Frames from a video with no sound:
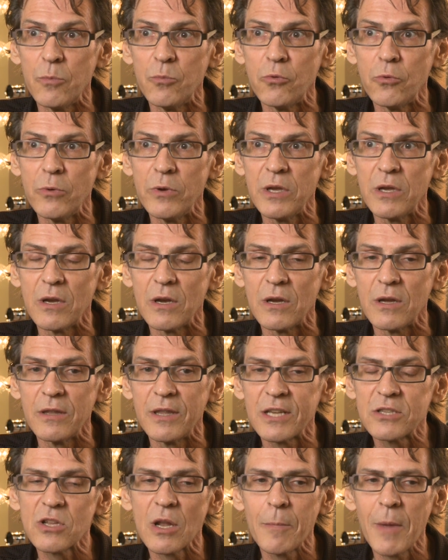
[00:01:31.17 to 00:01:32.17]
Et puis, euh,
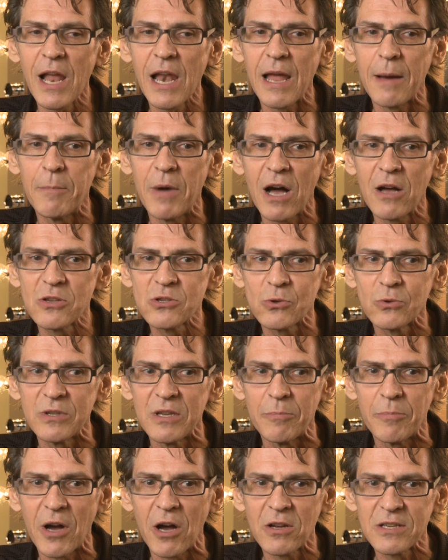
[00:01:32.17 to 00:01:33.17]
naturellement, à la base au
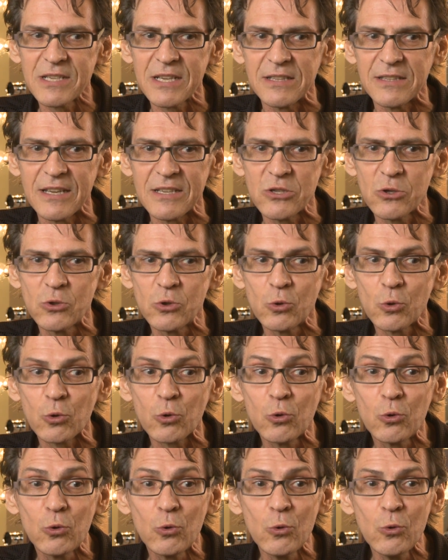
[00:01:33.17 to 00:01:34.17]
départ, c'était
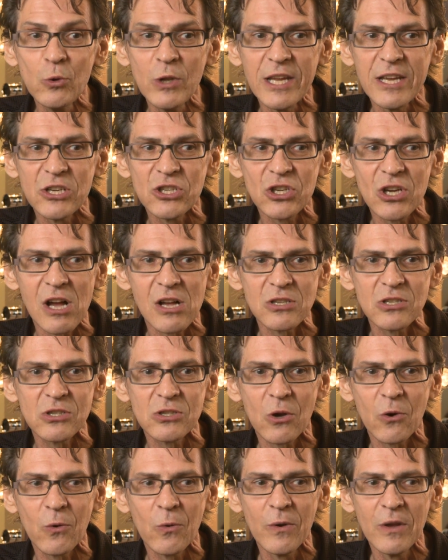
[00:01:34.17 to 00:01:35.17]
surtout les
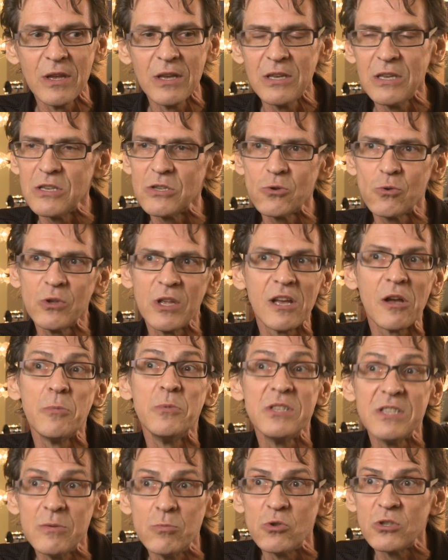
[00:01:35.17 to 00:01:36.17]
chansons issues des
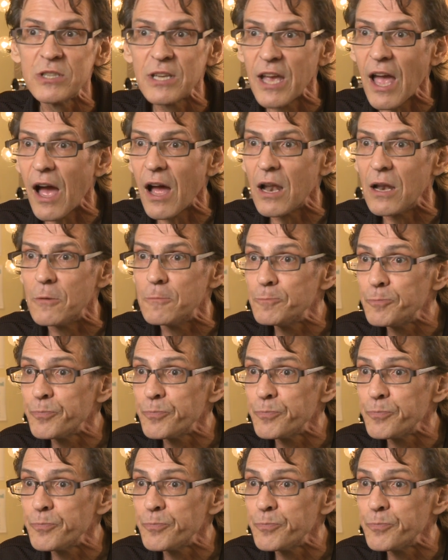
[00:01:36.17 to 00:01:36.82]
comédies musicales